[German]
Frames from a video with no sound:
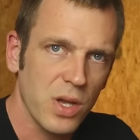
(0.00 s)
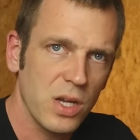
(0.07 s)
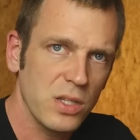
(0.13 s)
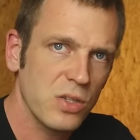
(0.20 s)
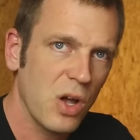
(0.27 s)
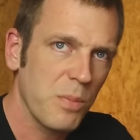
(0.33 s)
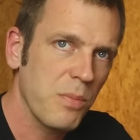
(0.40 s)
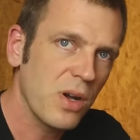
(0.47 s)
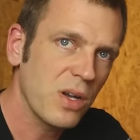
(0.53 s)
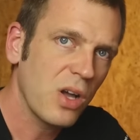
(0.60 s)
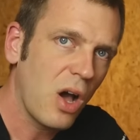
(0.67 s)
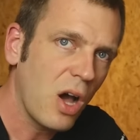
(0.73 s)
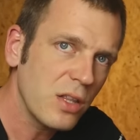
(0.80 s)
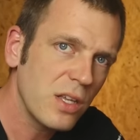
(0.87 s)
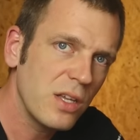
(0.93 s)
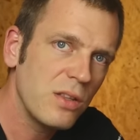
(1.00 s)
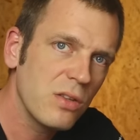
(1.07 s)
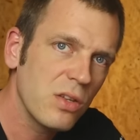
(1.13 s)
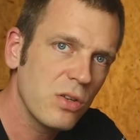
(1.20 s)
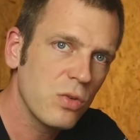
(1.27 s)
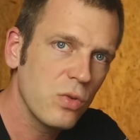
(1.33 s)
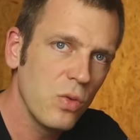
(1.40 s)
Ja, jetzt hat man gerade in
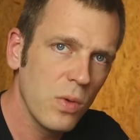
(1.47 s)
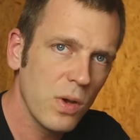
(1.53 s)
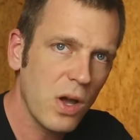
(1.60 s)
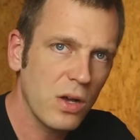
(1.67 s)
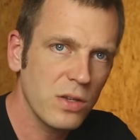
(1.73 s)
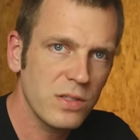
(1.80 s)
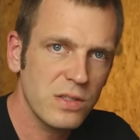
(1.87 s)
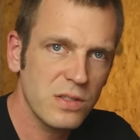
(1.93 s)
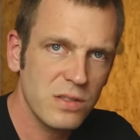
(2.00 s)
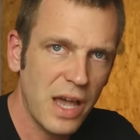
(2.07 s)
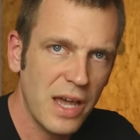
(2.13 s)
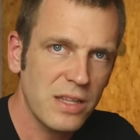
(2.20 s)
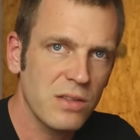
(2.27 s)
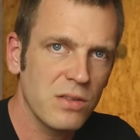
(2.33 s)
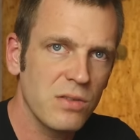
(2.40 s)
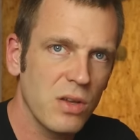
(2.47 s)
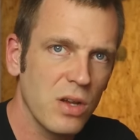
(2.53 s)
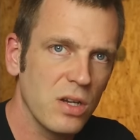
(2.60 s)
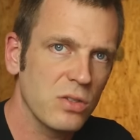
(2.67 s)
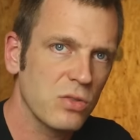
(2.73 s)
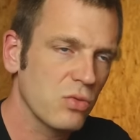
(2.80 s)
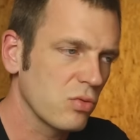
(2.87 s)
den Übergangszeiten,
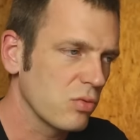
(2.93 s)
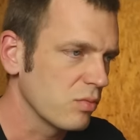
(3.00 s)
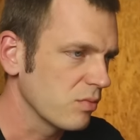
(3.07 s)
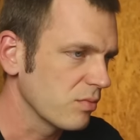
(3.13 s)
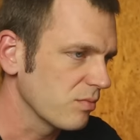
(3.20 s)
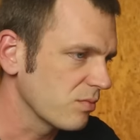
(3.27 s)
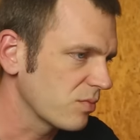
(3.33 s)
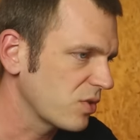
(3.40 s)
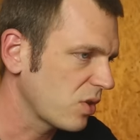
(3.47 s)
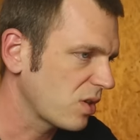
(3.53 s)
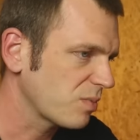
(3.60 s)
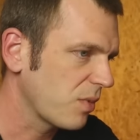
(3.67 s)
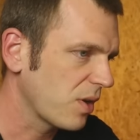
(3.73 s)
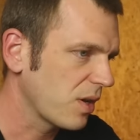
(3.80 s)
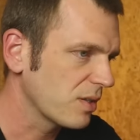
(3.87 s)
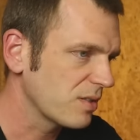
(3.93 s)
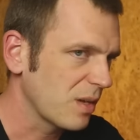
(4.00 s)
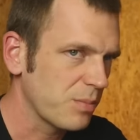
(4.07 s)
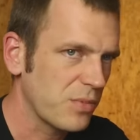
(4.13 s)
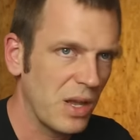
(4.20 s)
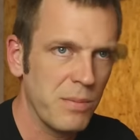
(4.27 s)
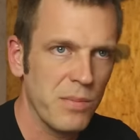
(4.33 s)
ja, so, sage ich mal,
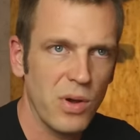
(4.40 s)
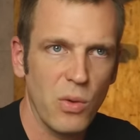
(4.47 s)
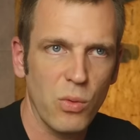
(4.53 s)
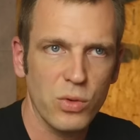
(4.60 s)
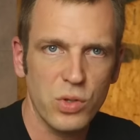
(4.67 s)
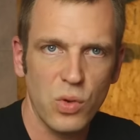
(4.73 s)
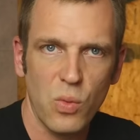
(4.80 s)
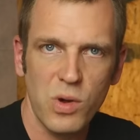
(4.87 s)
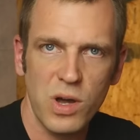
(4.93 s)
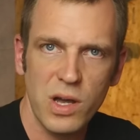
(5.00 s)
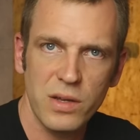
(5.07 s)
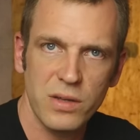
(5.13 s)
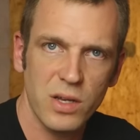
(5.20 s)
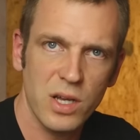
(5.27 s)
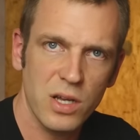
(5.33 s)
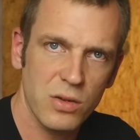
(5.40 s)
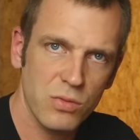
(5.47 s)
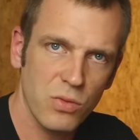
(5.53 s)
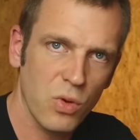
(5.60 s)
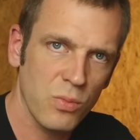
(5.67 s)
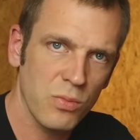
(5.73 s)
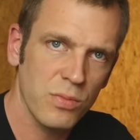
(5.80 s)
September, Oktober, ja,
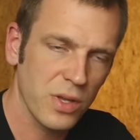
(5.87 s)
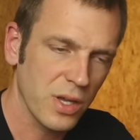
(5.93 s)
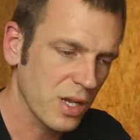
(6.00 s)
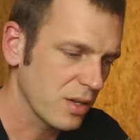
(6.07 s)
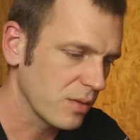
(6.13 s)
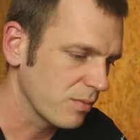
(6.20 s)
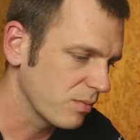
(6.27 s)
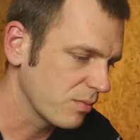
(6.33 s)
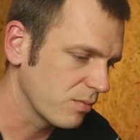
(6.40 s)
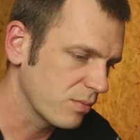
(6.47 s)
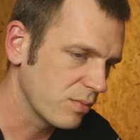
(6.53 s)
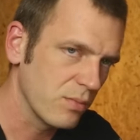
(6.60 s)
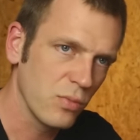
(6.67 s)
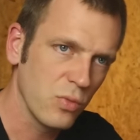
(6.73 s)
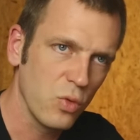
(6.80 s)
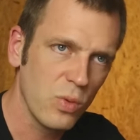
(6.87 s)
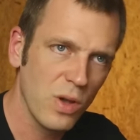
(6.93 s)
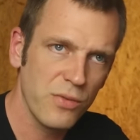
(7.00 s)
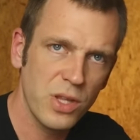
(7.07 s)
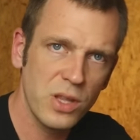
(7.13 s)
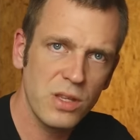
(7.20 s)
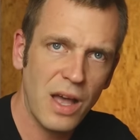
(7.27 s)
rum, ja,
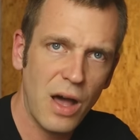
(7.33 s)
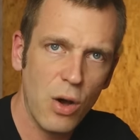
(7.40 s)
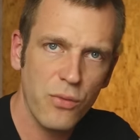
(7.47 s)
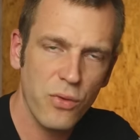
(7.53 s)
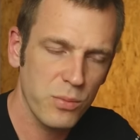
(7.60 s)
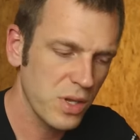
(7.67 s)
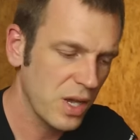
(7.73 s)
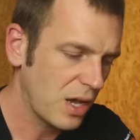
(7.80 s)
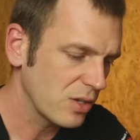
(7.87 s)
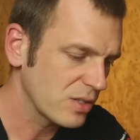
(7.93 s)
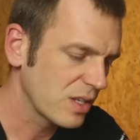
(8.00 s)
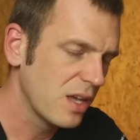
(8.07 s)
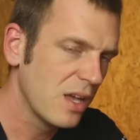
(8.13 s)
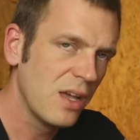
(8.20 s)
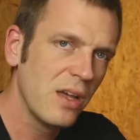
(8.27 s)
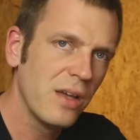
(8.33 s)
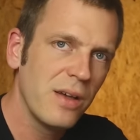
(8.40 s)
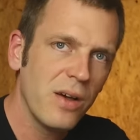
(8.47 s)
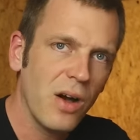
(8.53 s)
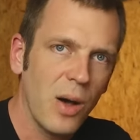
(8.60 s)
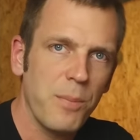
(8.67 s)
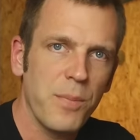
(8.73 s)
über Winter auch von mir aus,
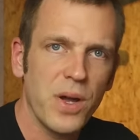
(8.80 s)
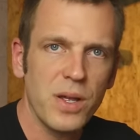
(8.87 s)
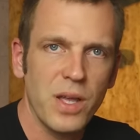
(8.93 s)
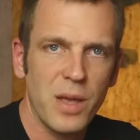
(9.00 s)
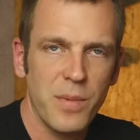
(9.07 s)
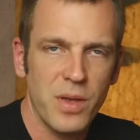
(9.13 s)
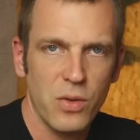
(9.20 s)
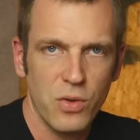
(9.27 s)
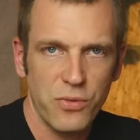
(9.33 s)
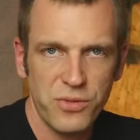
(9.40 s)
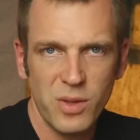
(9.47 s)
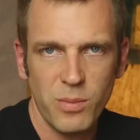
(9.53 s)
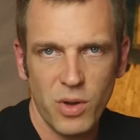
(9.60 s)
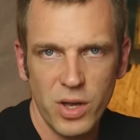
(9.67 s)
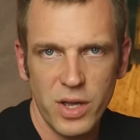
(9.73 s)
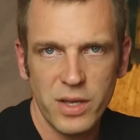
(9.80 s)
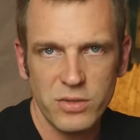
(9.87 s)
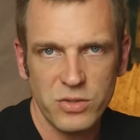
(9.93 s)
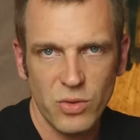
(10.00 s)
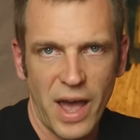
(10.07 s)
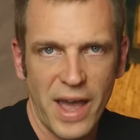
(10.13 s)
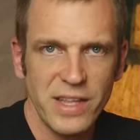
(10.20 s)
hat man öfter mal
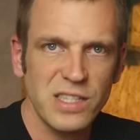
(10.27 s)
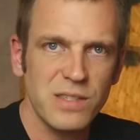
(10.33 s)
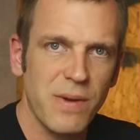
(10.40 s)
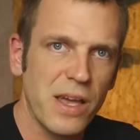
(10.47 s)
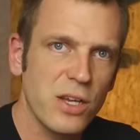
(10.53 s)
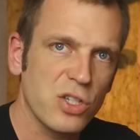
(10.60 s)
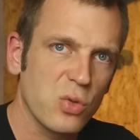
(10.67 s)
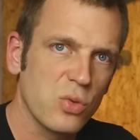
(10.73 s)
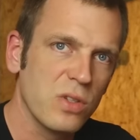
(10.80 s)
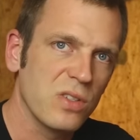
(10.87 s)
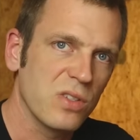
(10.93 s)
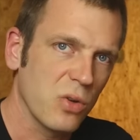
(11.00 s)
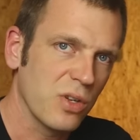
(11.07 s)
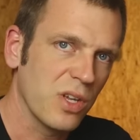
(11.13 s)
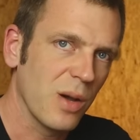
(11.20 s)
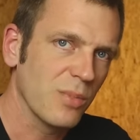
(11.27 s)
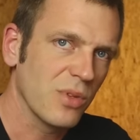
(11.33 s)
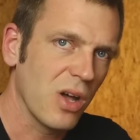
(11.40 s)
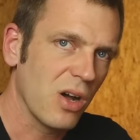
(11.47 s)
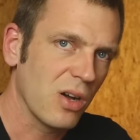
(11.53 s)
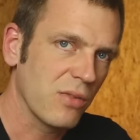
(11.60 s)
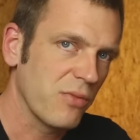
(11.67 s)
so ein, zwei Stunden Sonne am
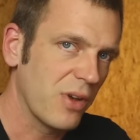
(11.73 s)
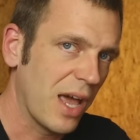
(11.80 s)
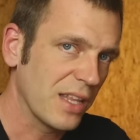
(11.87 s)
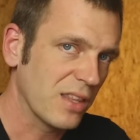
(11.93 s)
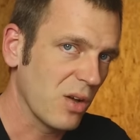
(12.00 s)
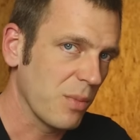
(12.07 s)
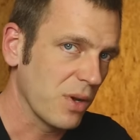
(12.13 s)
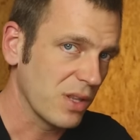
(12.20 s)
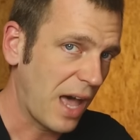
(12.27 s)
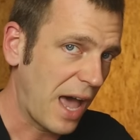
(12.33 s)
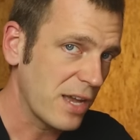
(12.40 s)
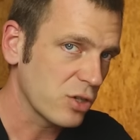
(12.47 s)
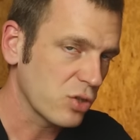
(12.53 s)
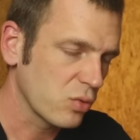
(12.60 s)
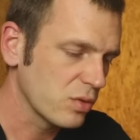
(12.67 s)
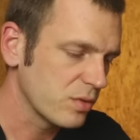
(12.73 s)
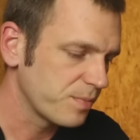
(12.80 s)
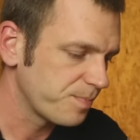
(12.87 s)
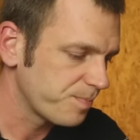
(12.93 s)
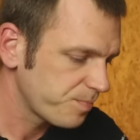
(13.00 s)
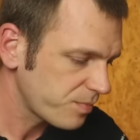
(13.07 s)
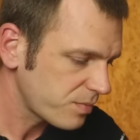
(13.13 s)
Tag, vielleicht auch mal drei
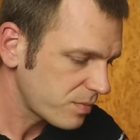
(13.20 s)
Stunden.